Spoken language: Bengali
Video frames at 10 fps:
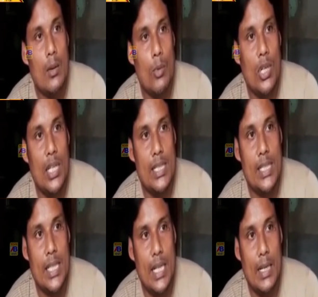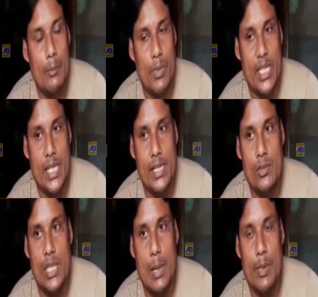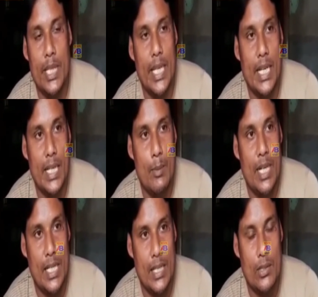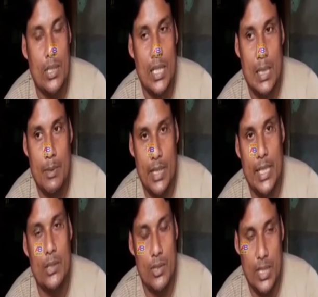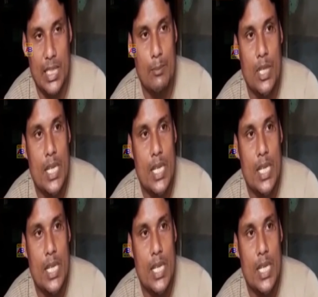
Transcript: বললেন যে না পেশেন্ট যদি আমাদের এখানে মারা যেত তাহলে আমরা দায়িত্ব নিতাম